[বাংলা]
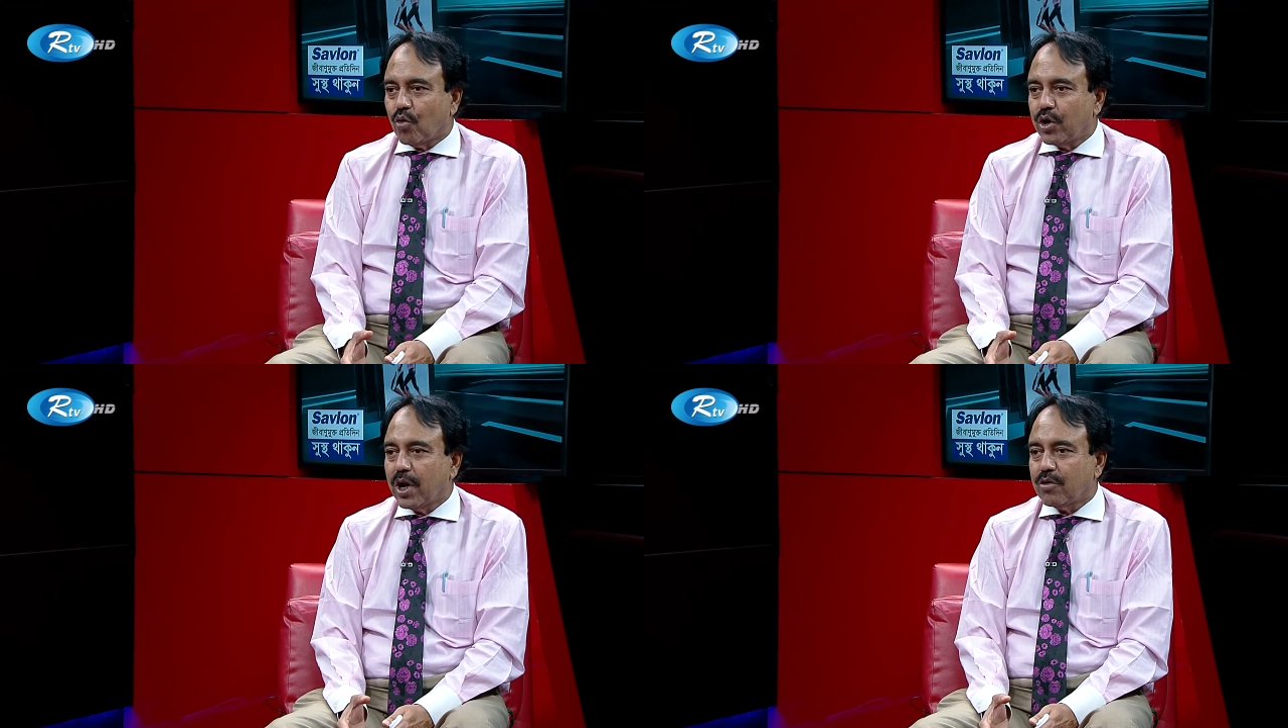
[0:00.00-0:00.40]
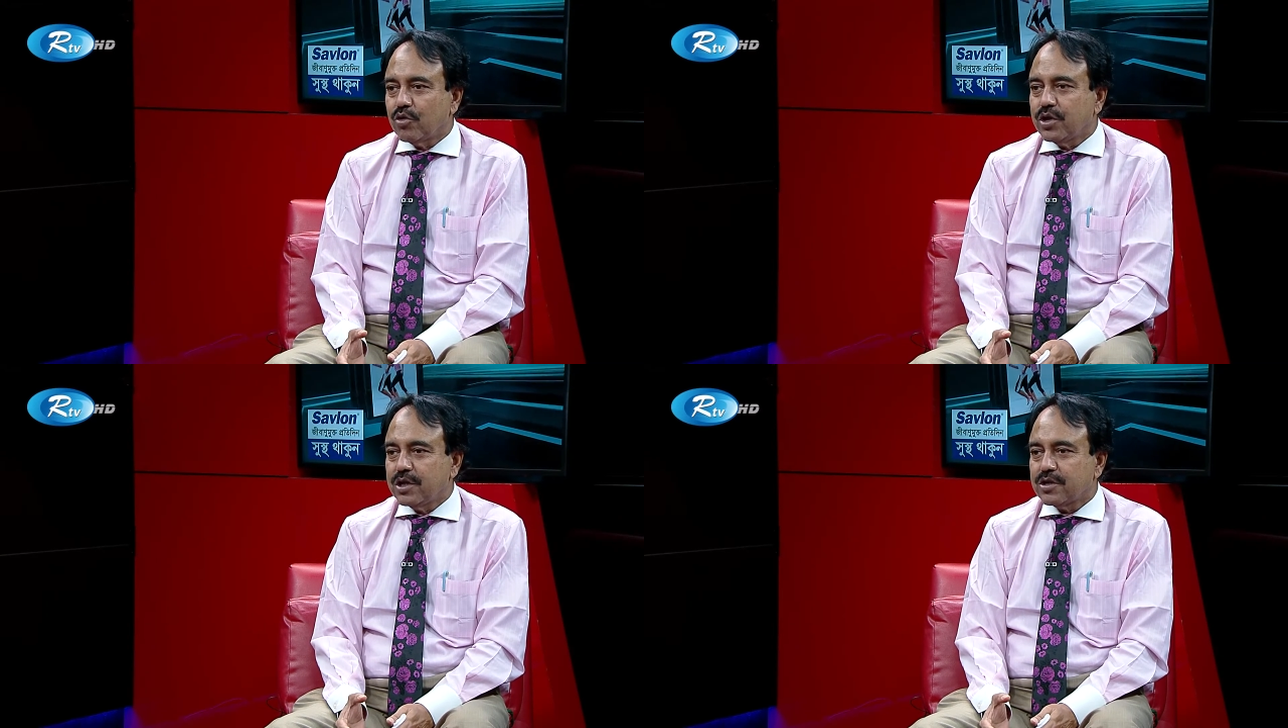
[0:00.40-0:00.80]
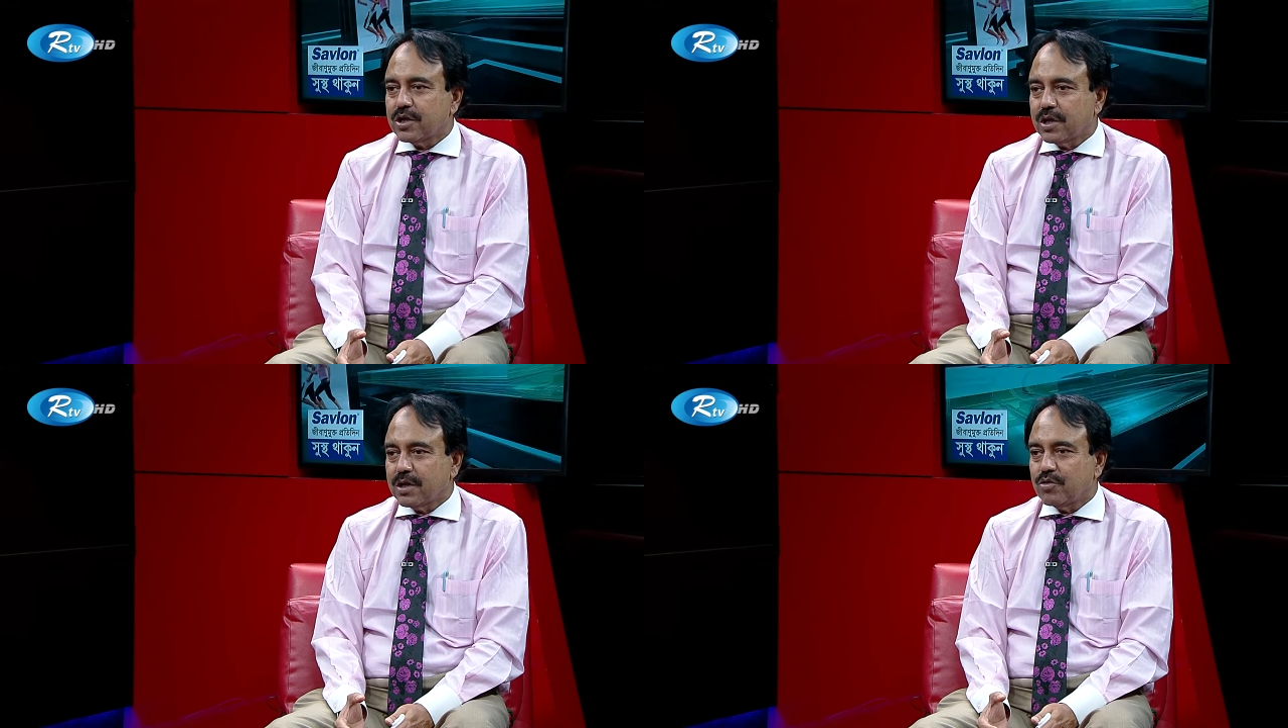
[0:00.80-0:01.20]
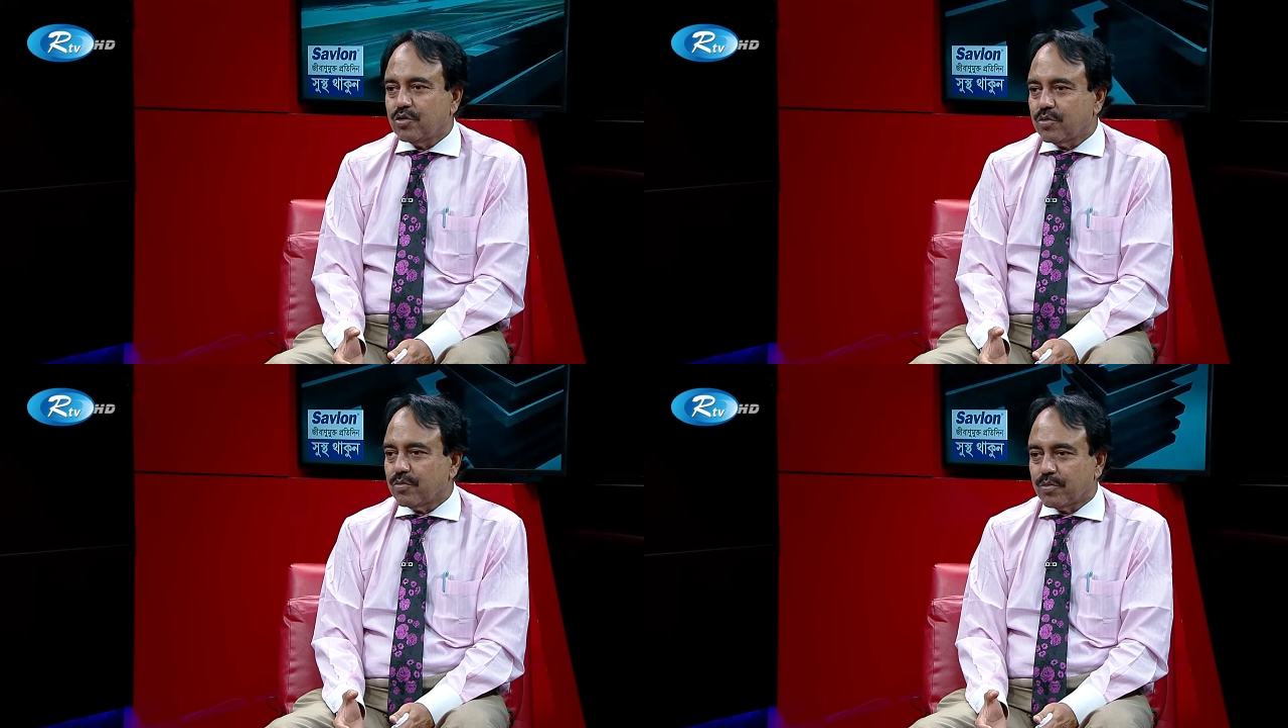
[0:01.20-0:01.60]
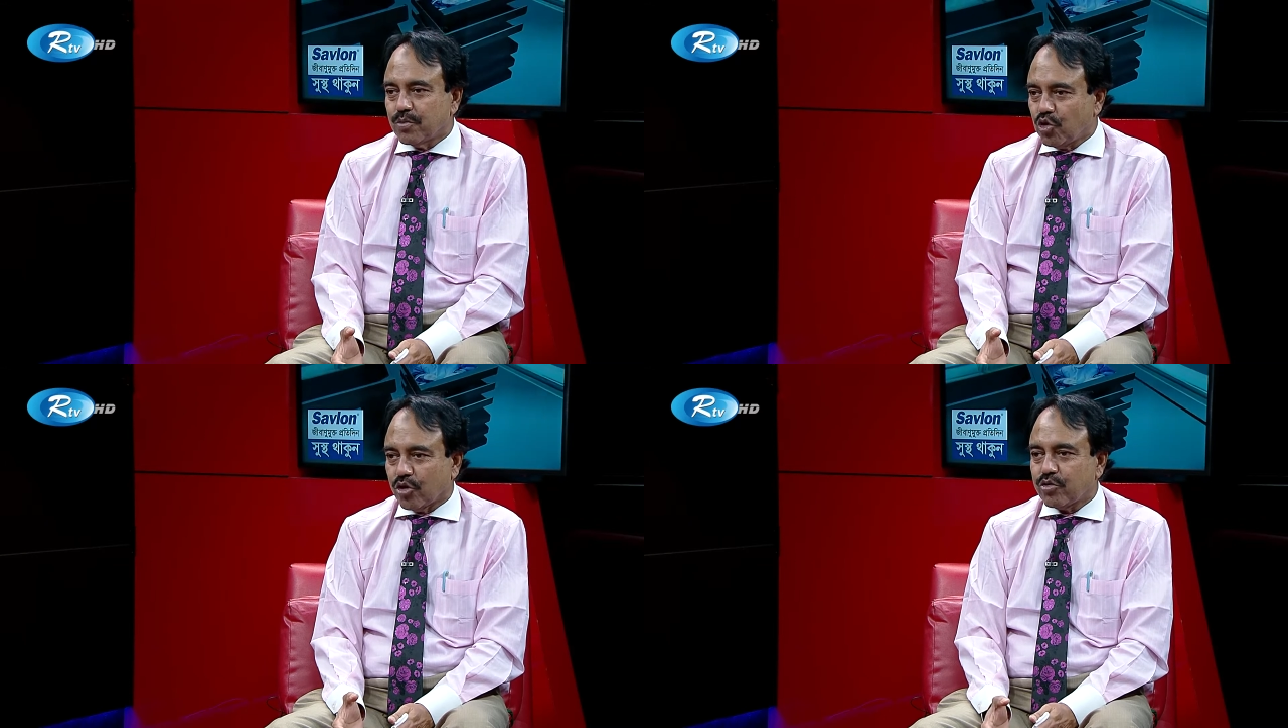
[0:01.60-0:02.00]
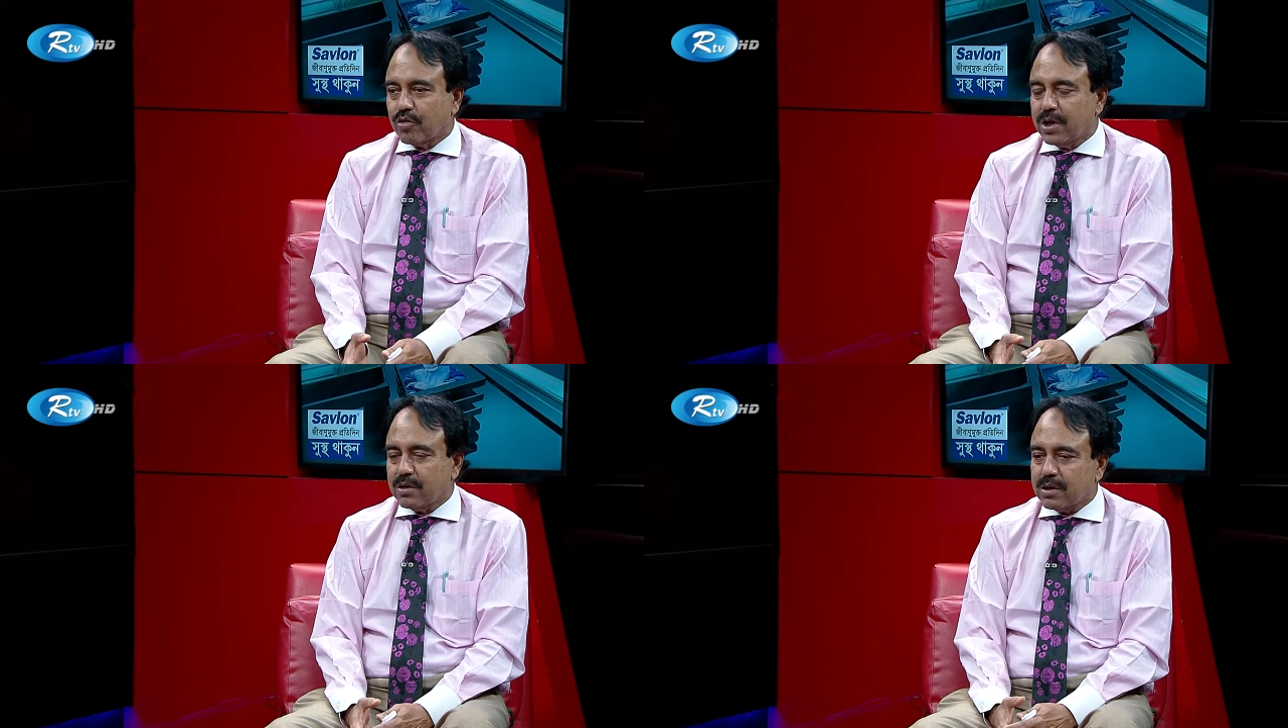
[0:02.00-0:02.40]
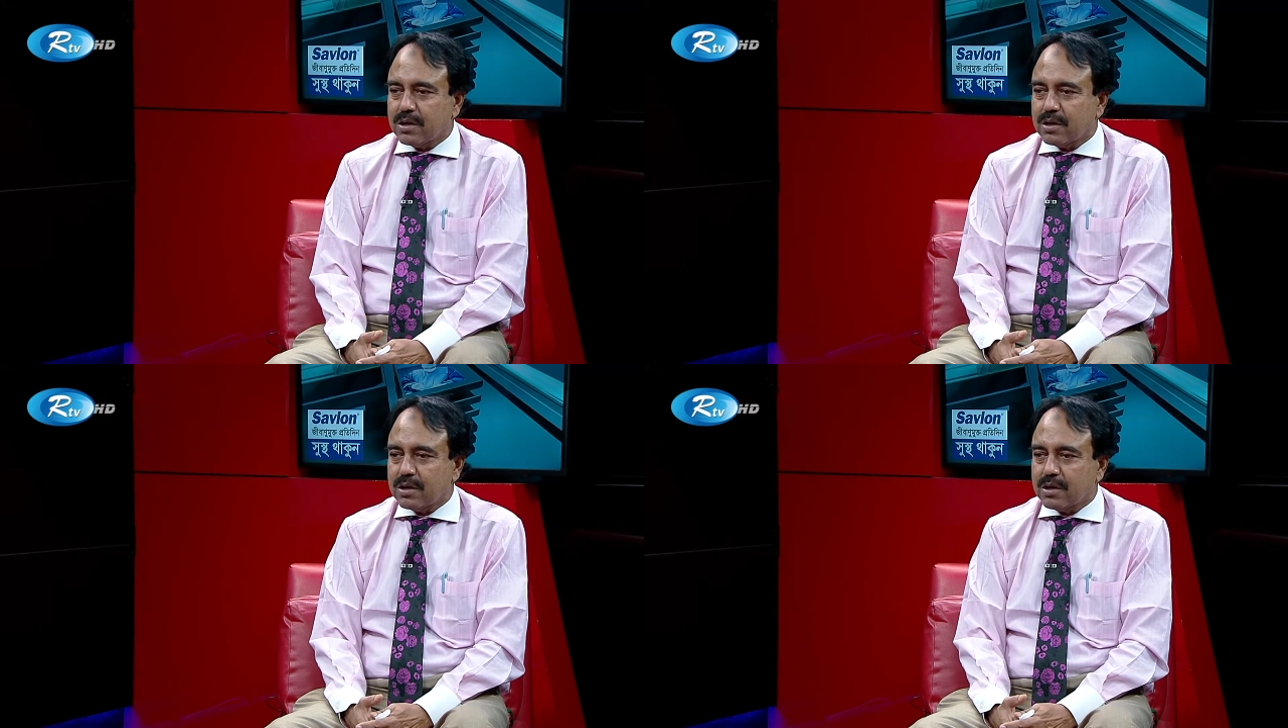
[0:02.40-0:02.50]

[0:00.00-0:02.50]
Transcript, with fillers: অন্যান্য জিনিসে যত্ন নেন